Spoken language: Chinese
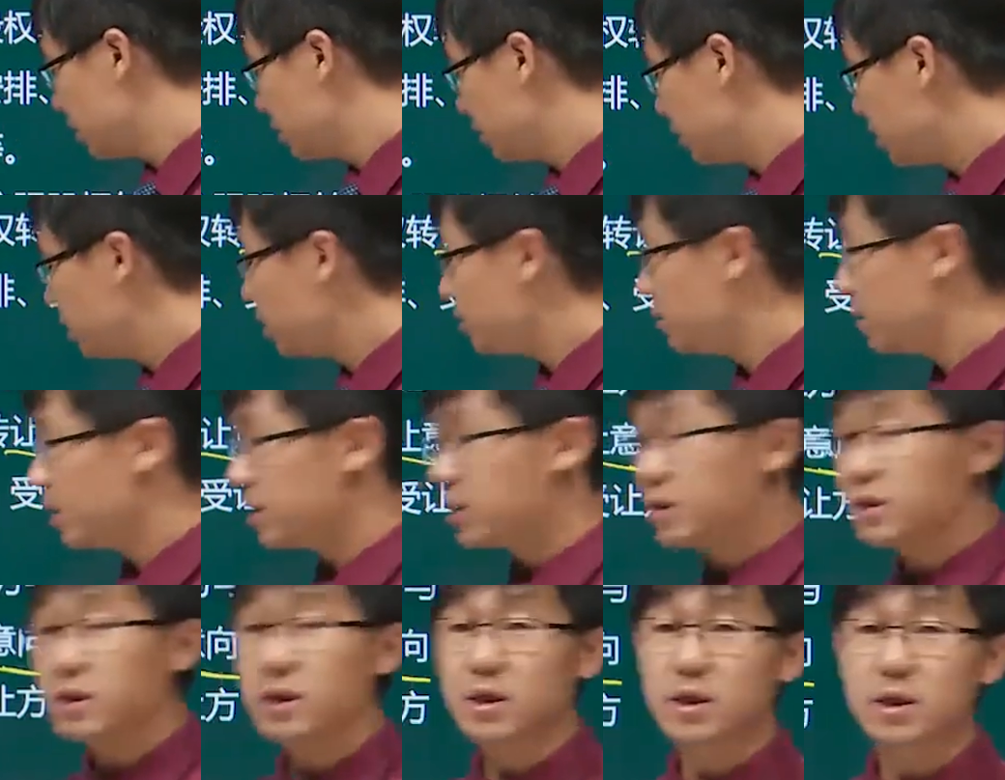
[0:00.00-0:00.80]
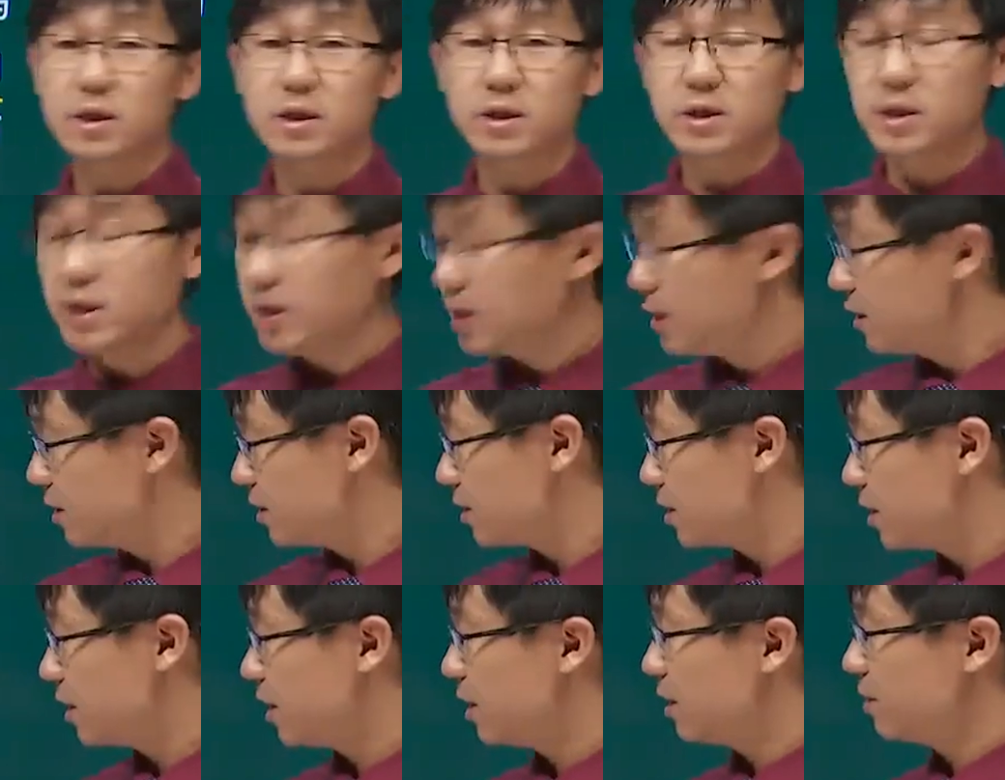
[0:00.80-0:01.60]
特别是一些
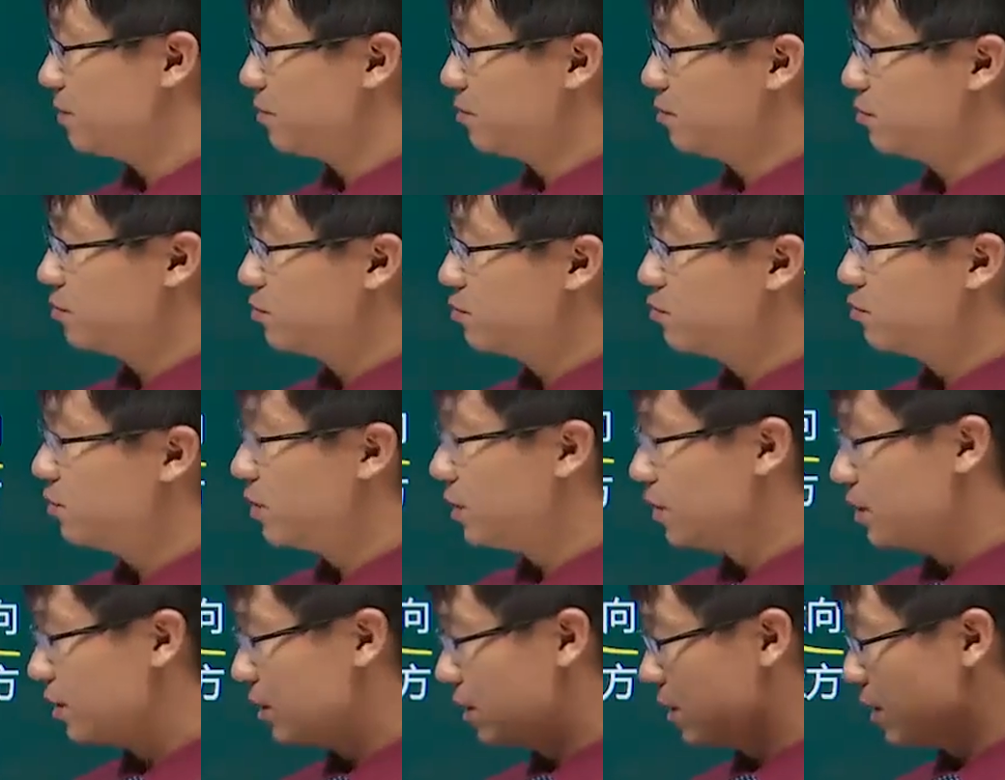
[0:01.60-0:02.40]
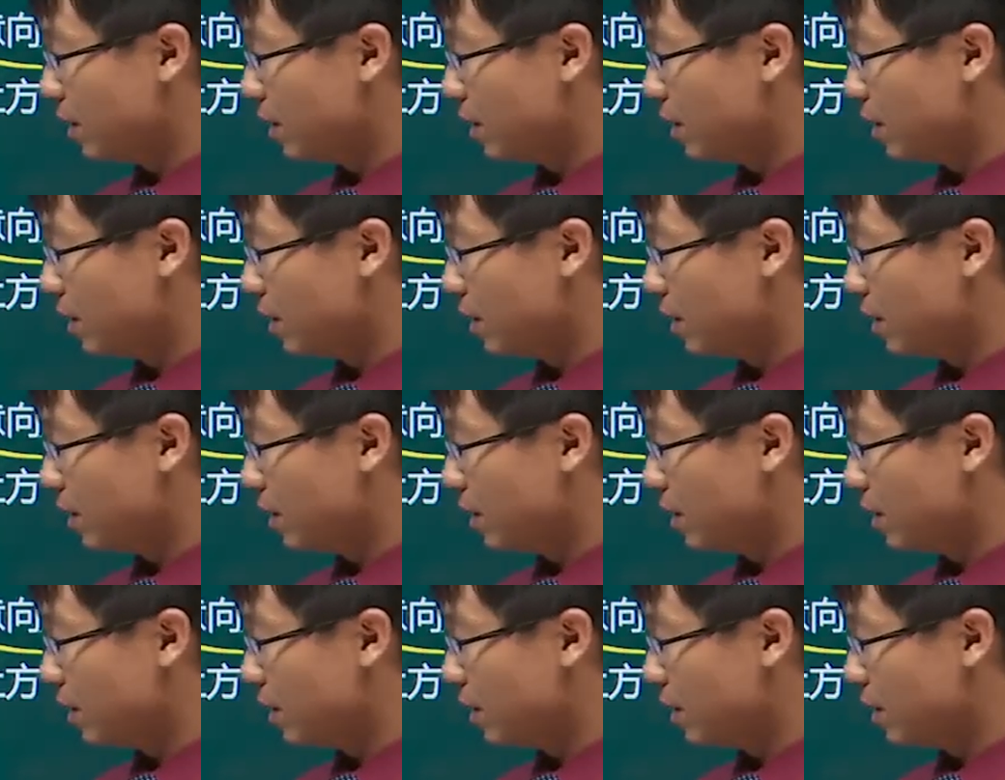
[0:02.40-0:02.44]
啊，比如说，